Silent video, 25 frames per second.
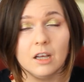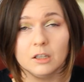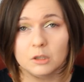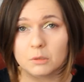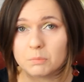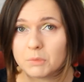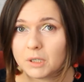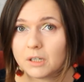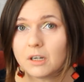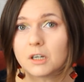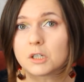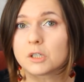
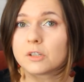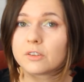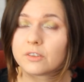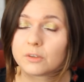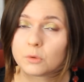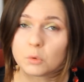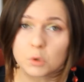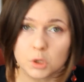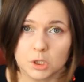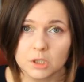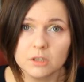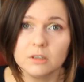то, мне
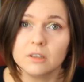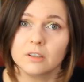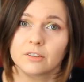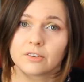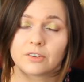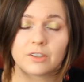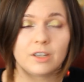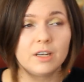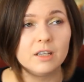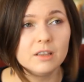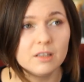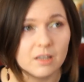кажется, у
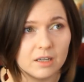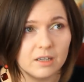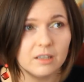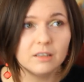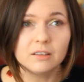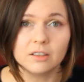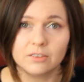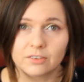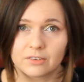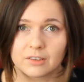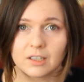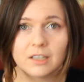Шенгасхейна
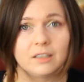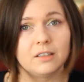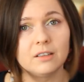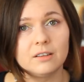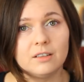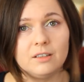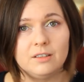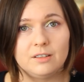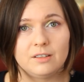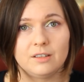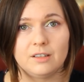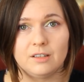это
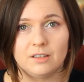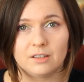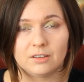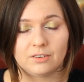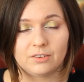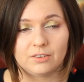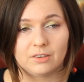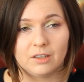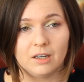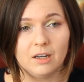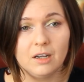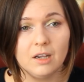станет
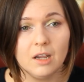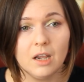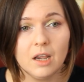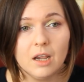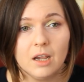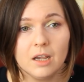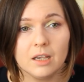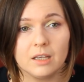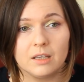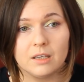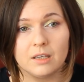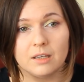интересно.
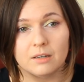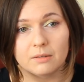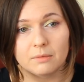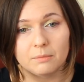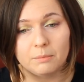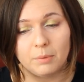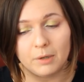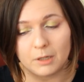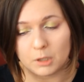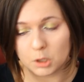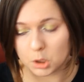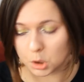И
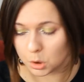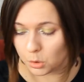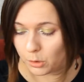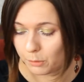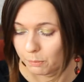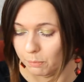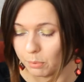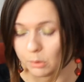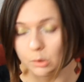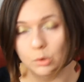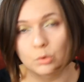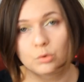
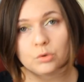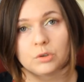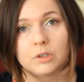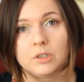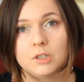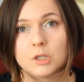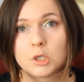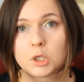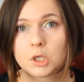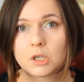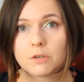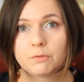большой плюс
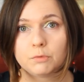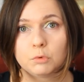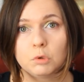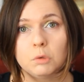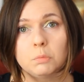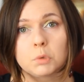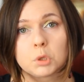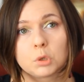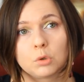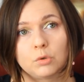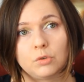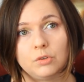книжки в
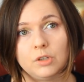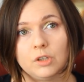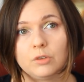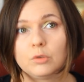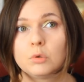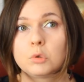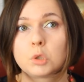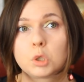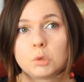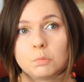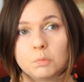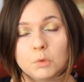том, что
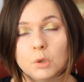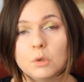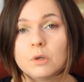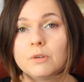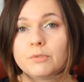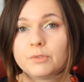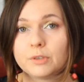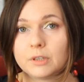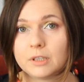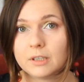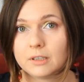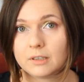здесь очень
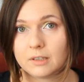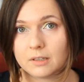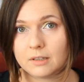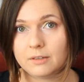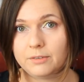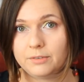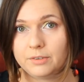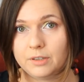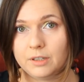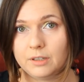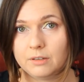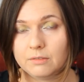много
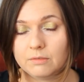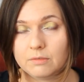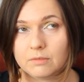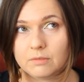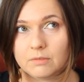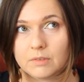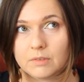фотографий.